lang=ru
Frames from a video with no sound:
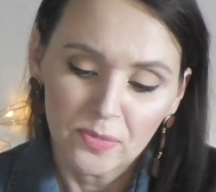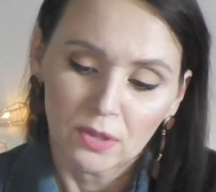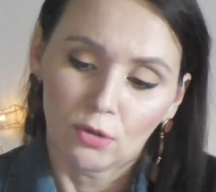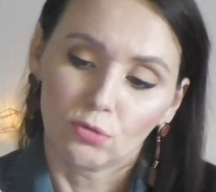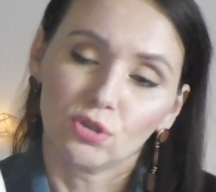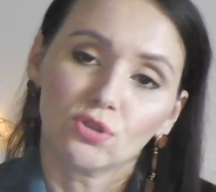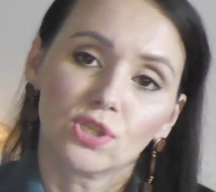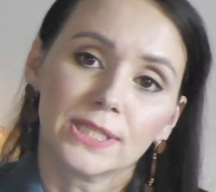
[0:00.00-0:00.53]
В
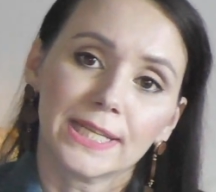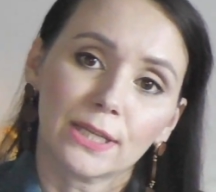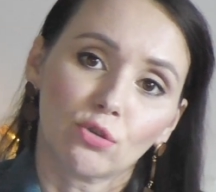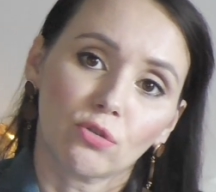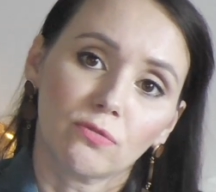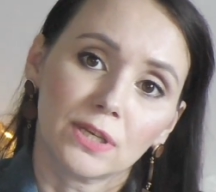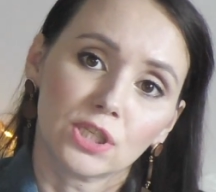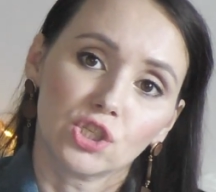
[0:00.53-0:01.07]
общем, цена
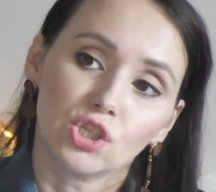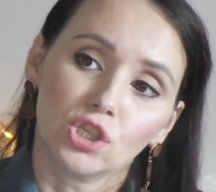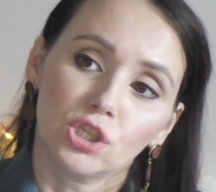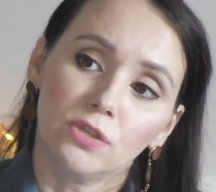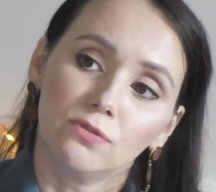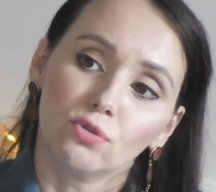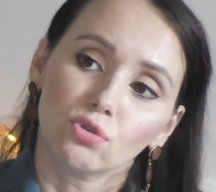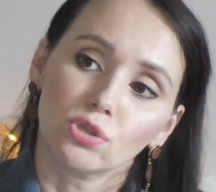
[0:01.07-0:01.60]
такой вазочки
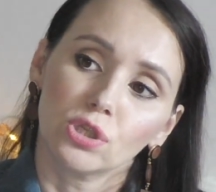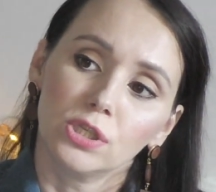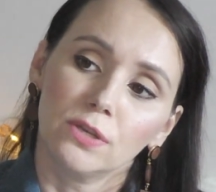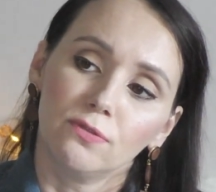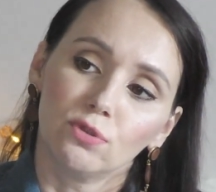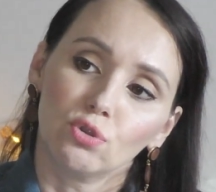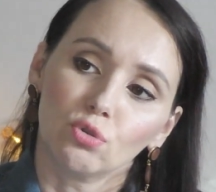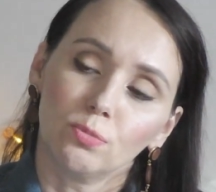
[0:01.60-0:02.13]

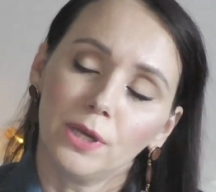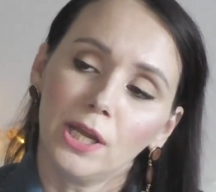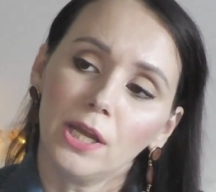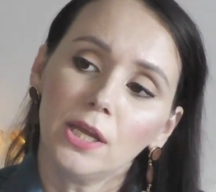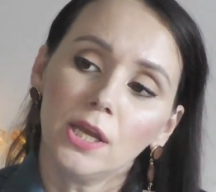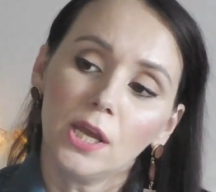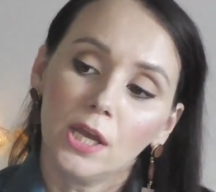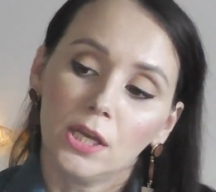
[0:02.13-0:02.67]
99 рублей.